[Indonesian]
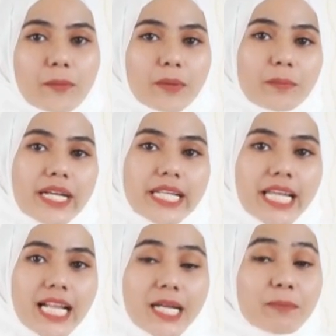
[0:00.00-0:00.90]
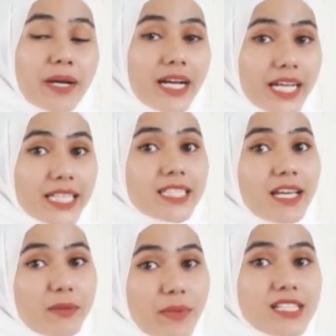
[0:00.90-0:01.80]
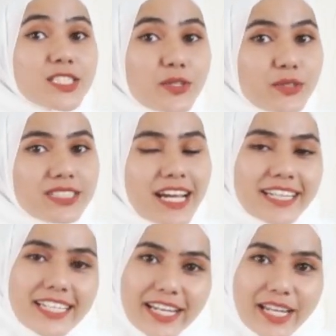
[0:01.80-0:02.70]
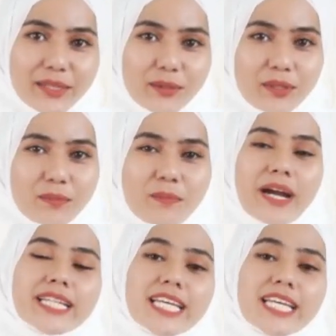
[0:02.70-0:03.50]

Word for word: memperkenalkan paket herbal stroke dari Denatur. Paket